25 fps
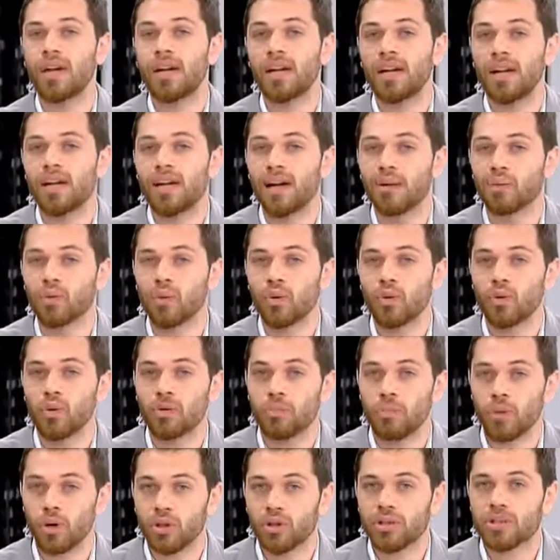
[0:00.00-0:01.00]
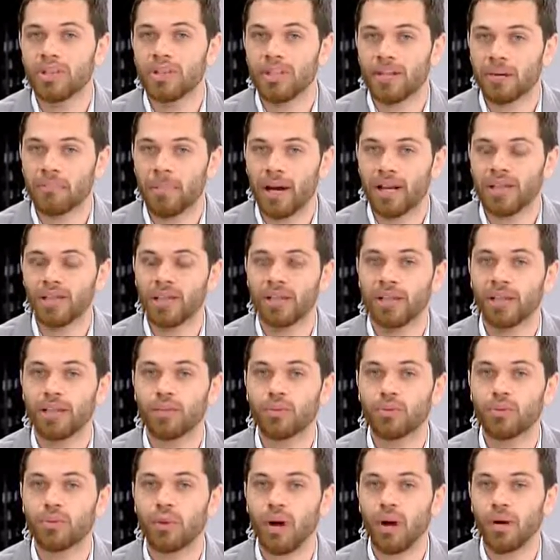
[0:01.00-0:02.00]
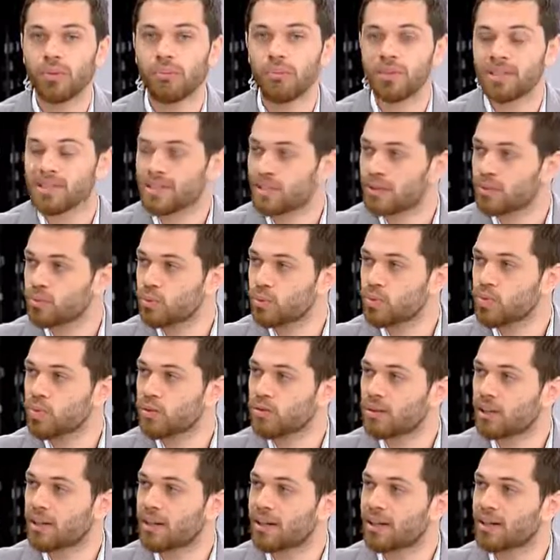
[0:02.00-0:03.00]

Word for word: ليعملوا لكم مونيتورينج معين ليكونوا عم بيساعدوكم